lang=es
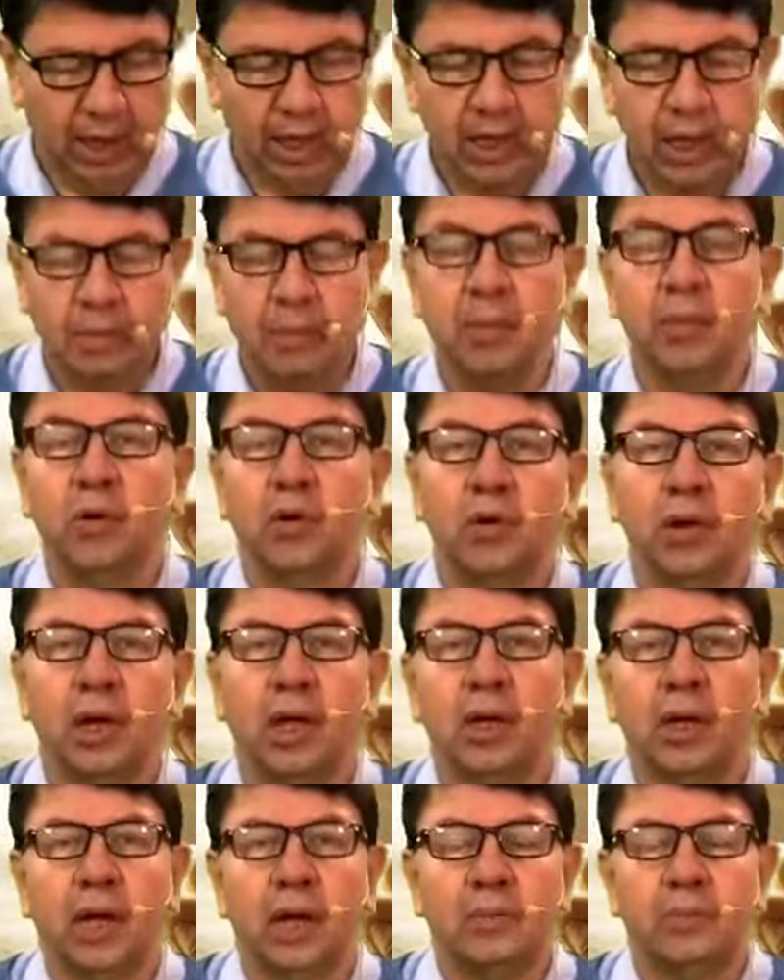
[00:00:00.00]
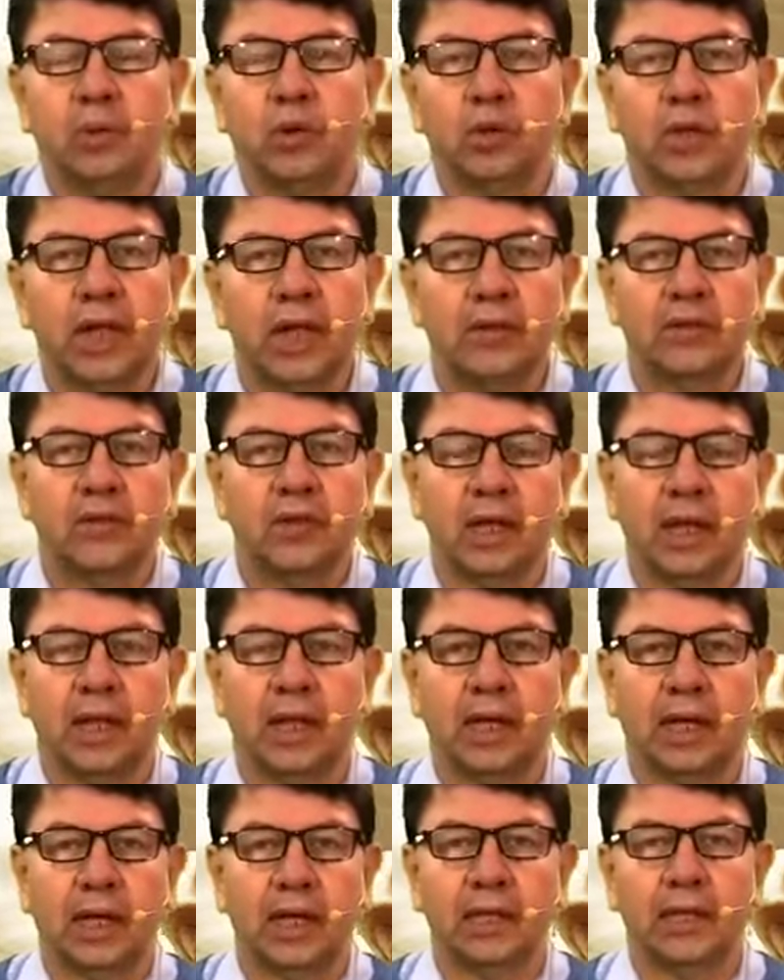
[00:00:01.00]
ayer vimos la,
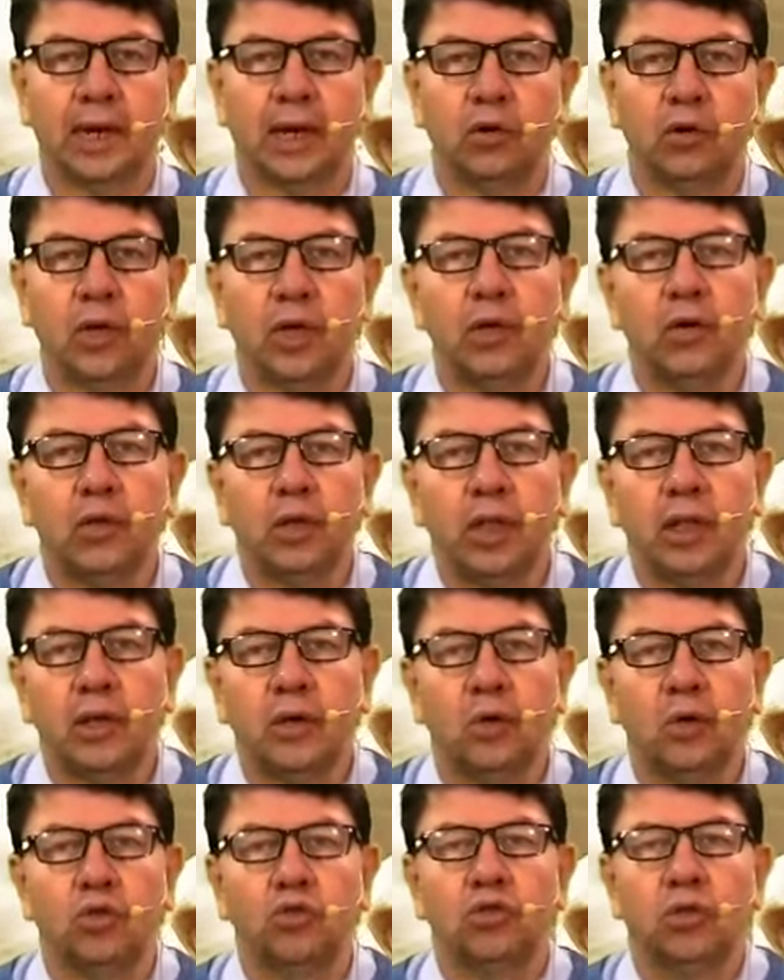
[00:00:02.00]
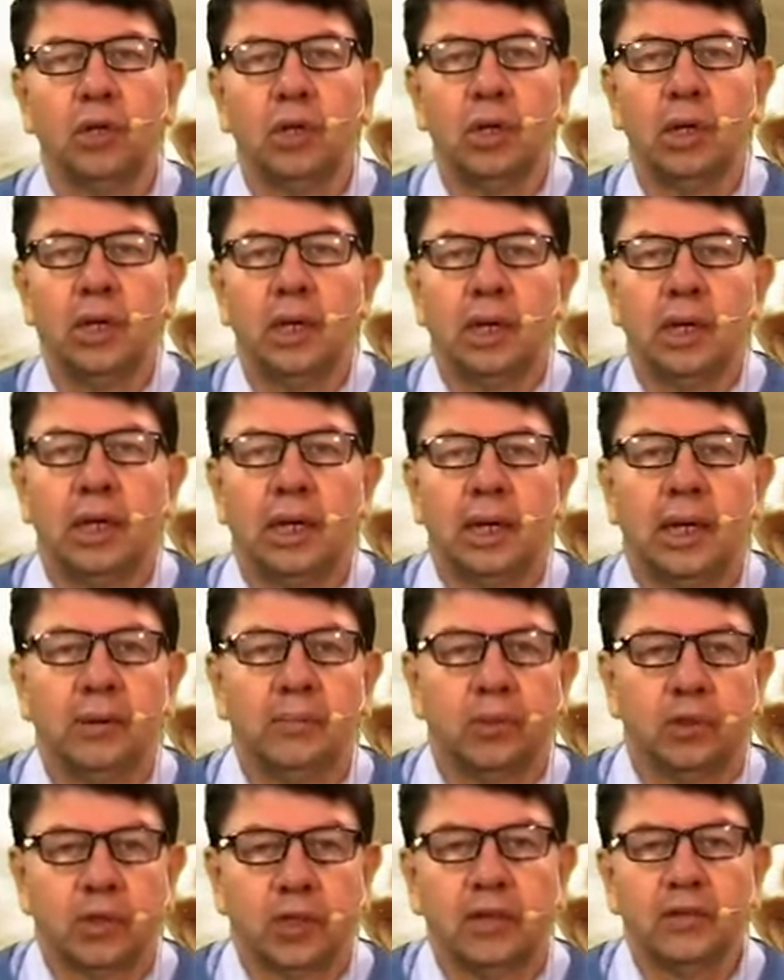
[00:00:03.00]
importancia de que entre los hijos de Dios, la
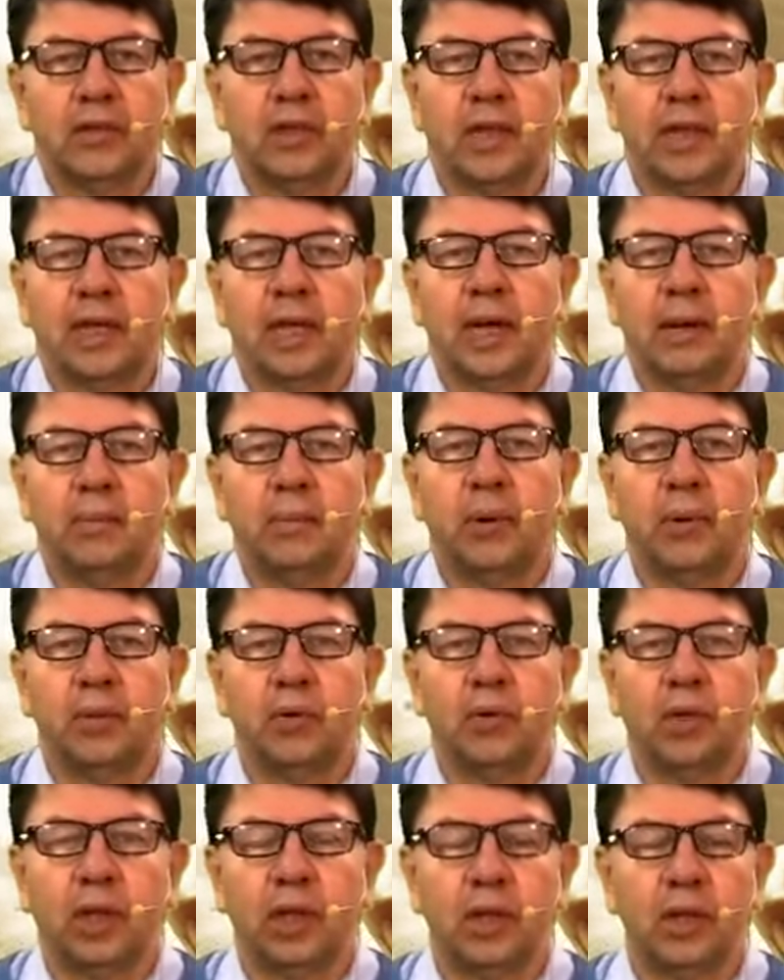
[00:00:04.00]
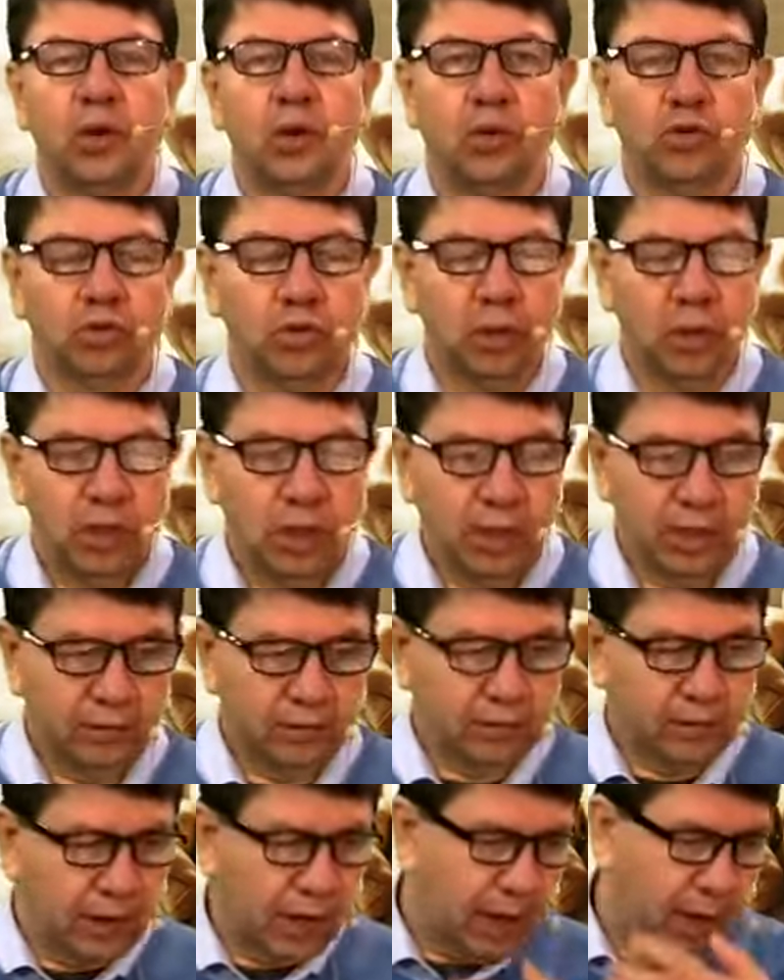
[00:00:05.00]
importancia de que el pueblo de Dios
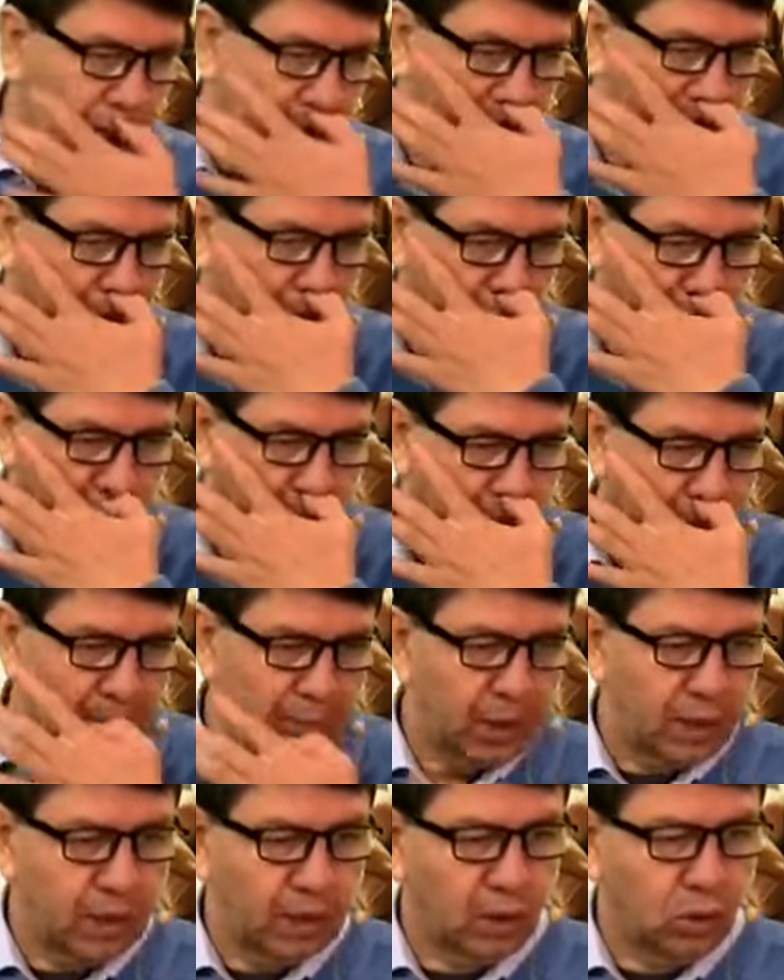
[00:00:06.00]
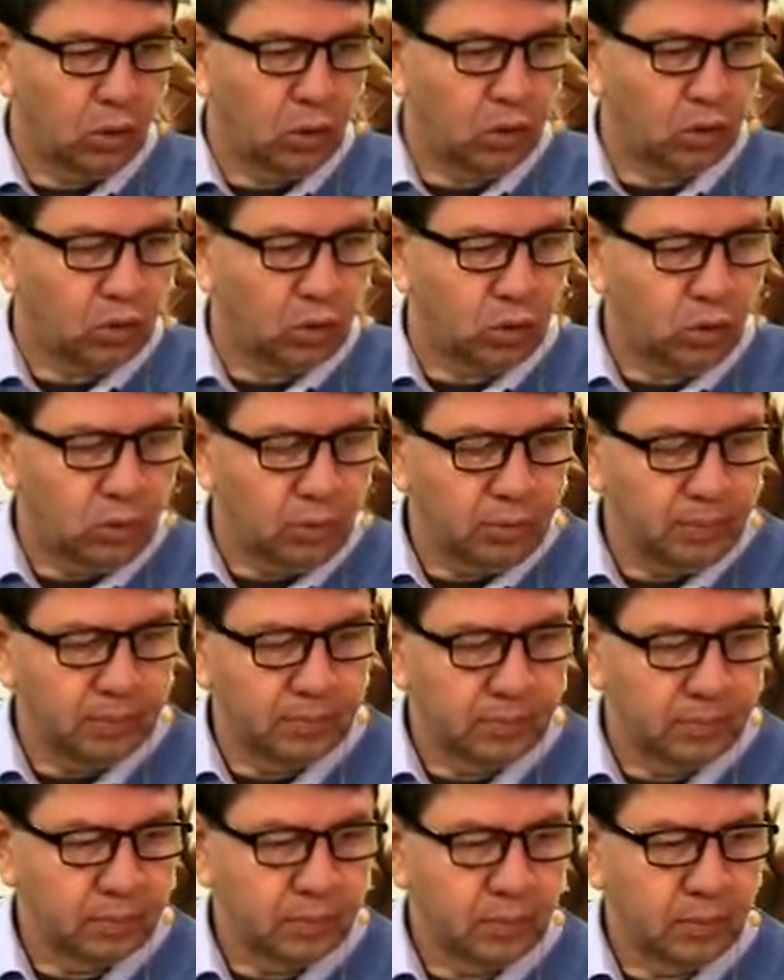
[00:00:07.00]
sea totalmente otro
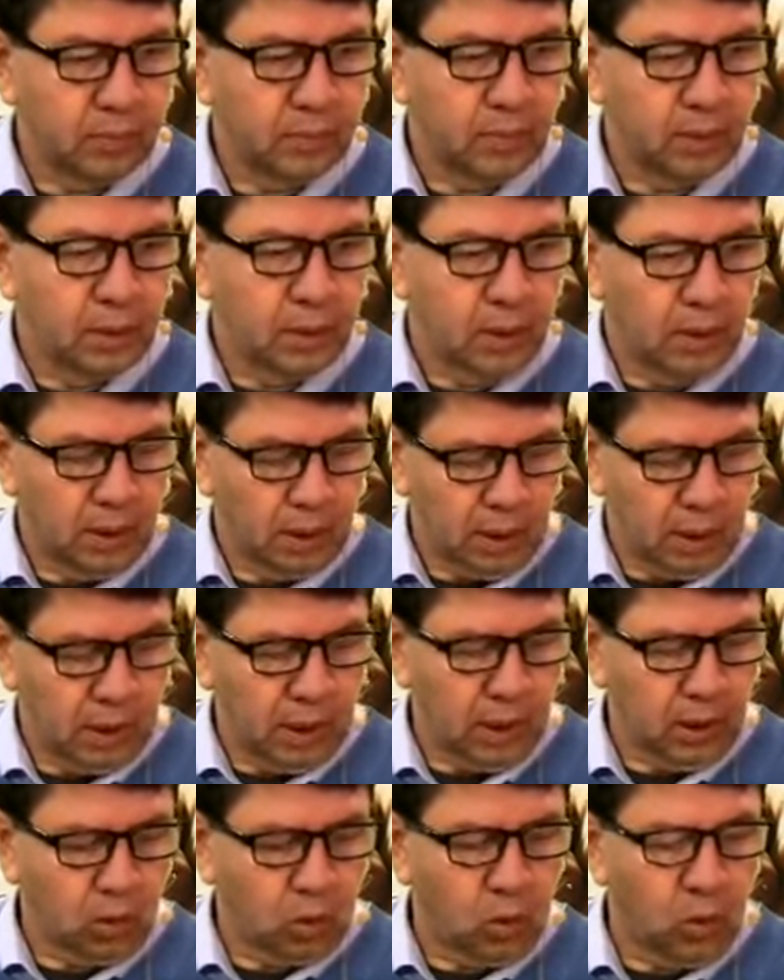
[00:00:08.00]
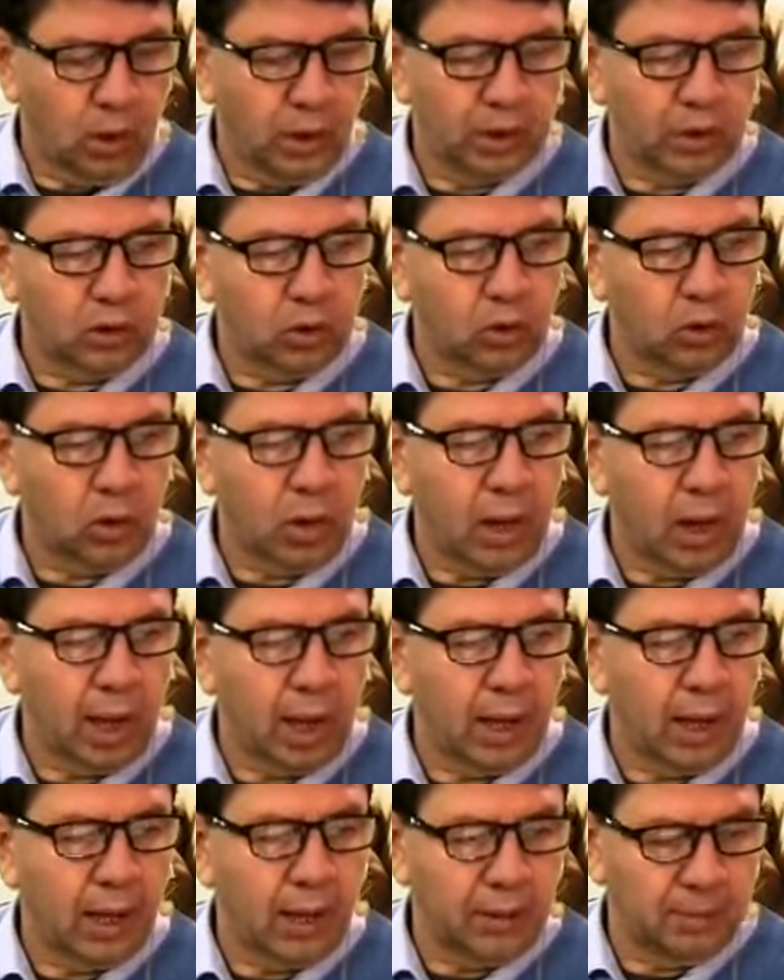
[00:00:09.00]
en cuanto
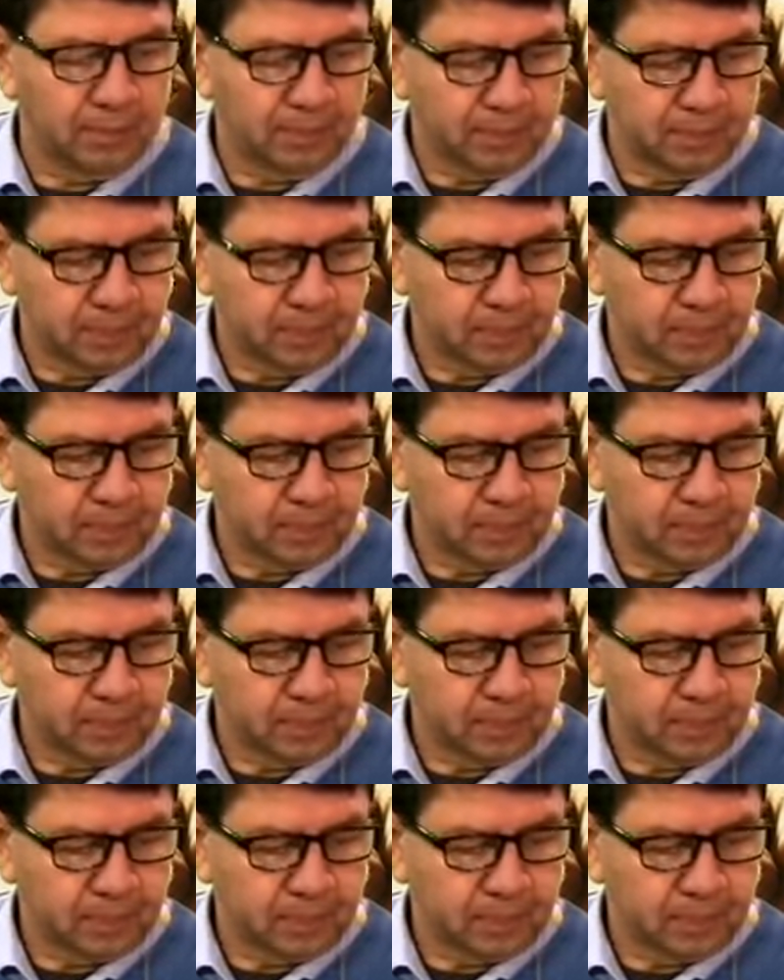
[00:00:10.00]
a